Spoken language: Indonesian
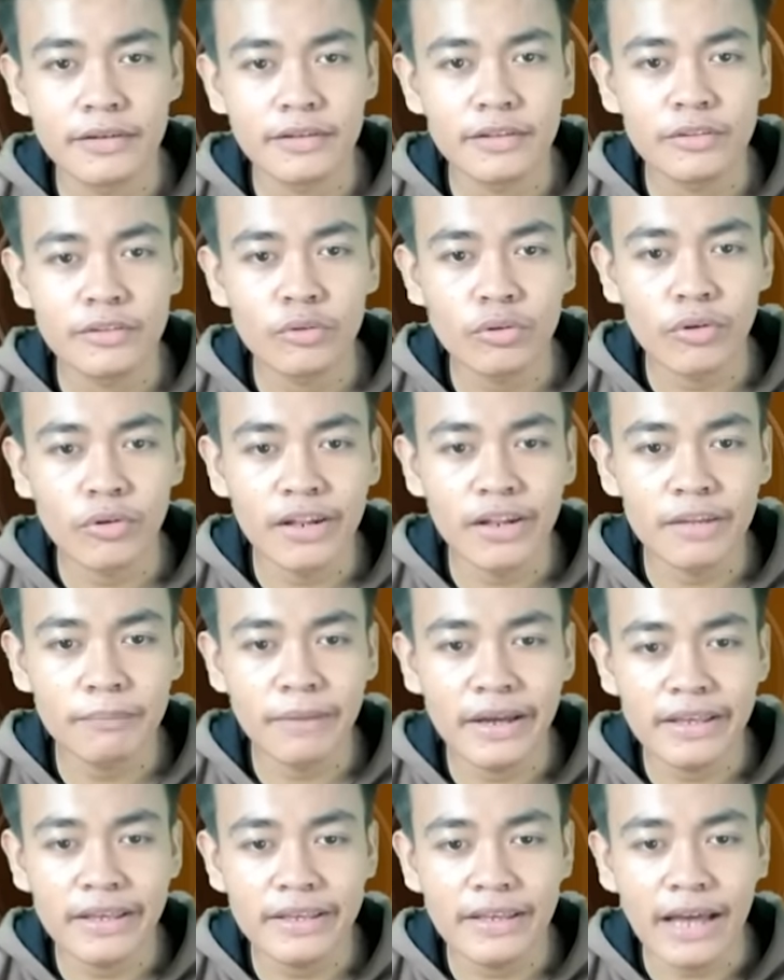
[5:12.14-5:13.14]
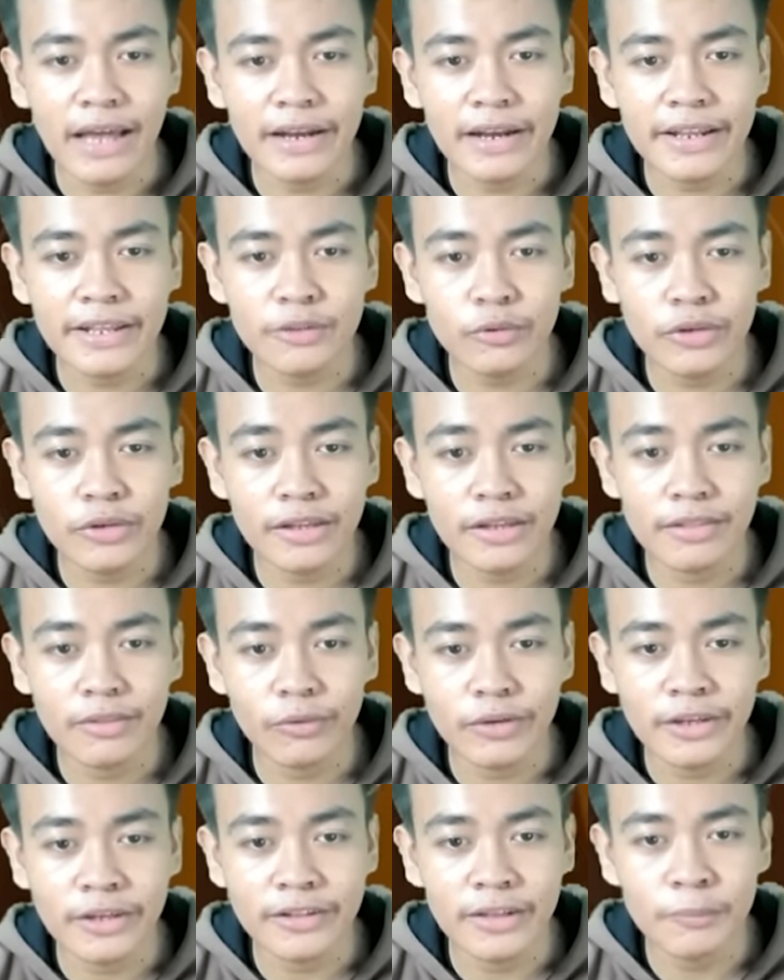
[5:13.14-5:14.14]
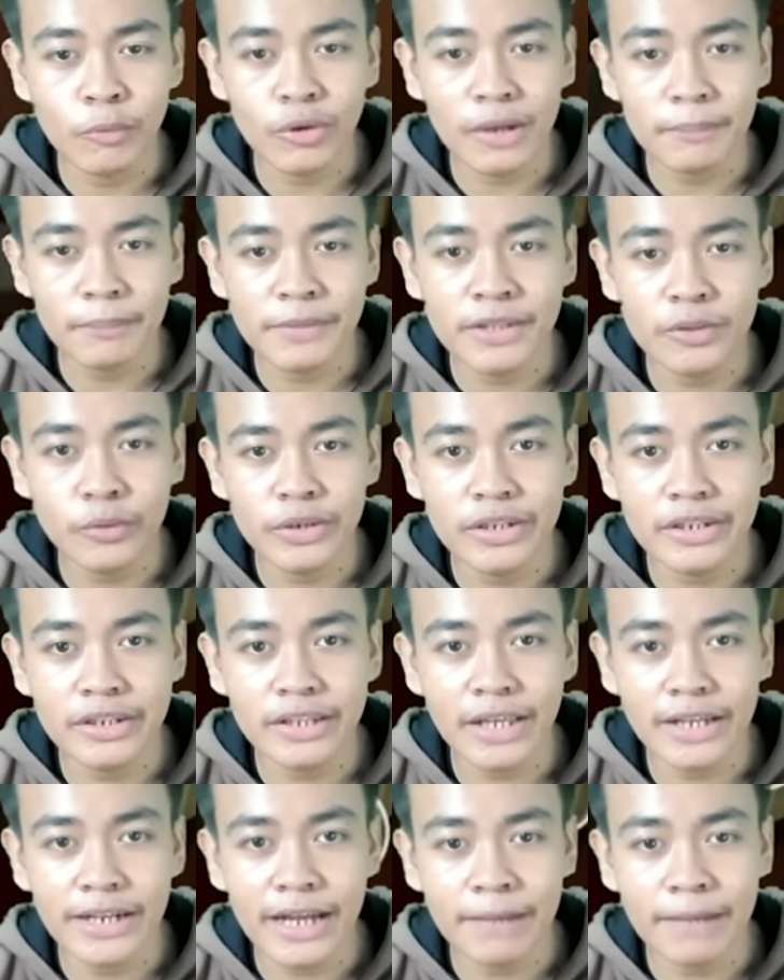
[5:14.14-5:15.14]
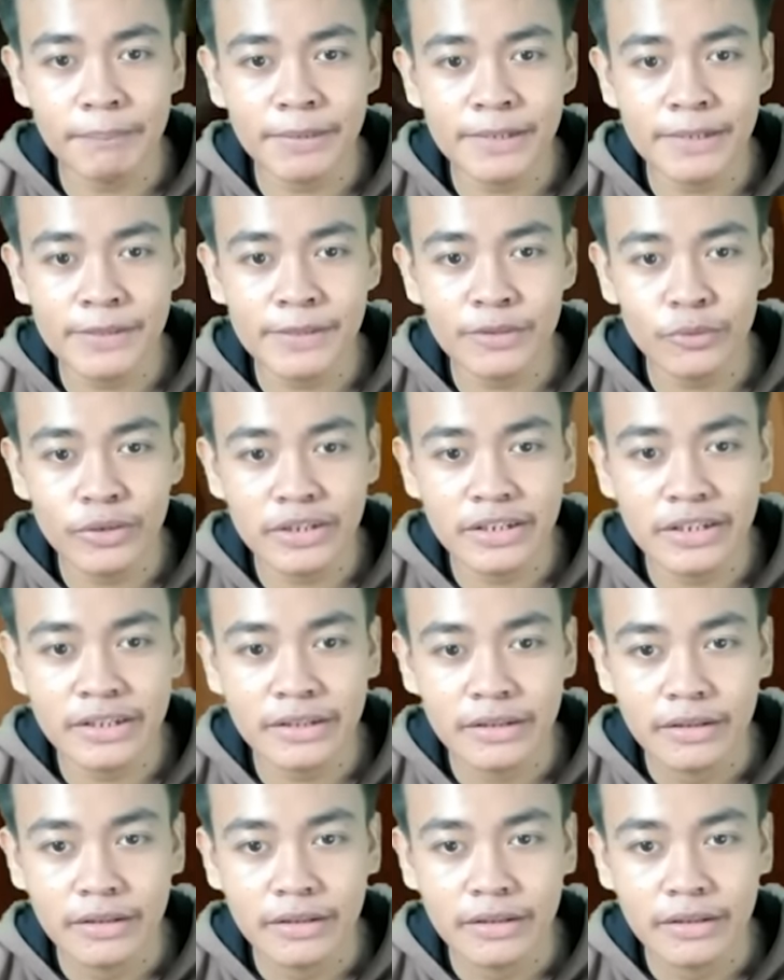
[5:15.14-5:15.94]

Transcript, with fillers: Itu soalnya bayi aneh itu, guys. Oke, kita buka pintu ini. Ada apa di pintu ini?